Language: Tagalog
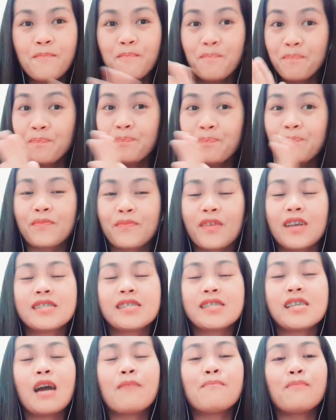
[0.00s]
Mhm,
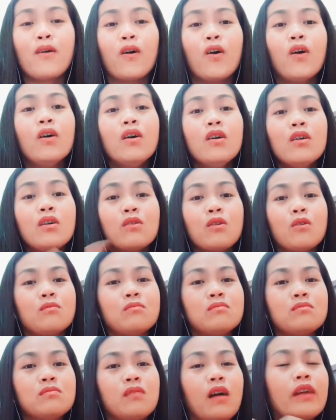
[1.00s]
siya po
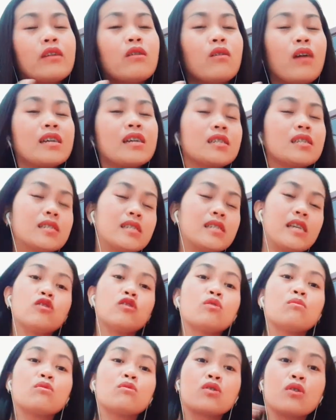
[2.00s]
kung ano kasi siya yung
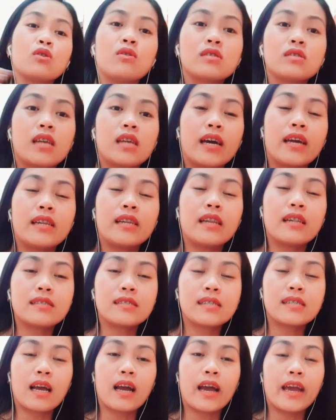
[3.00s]
tumutulong sa kan,
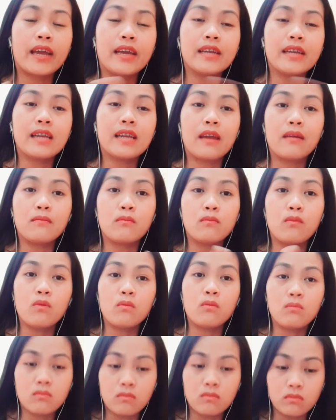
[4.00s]
sa kay Ina eh,
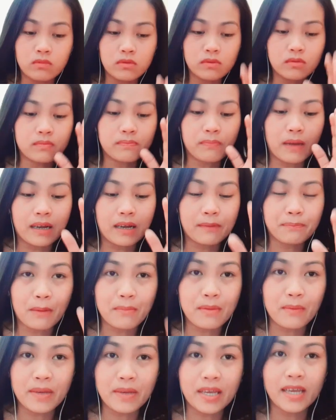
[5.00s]
pag,
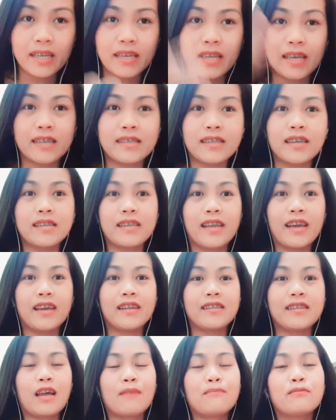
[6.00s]
from the beginning until the
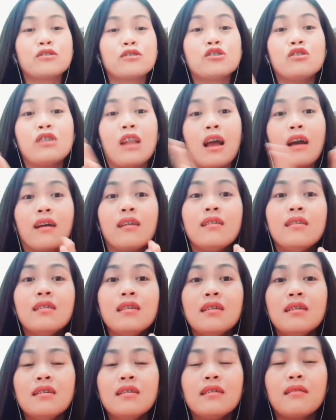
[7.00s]
end. Tapos yun lang
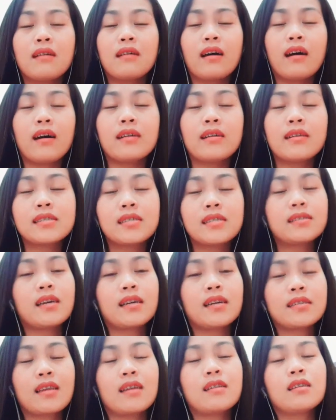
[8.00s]
uh,
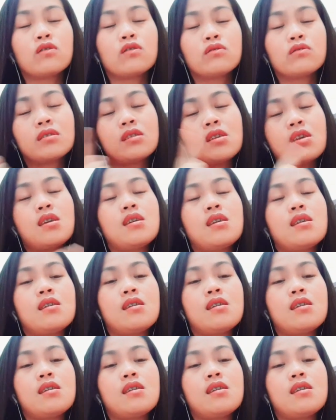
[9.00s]
nasasaktan nitong si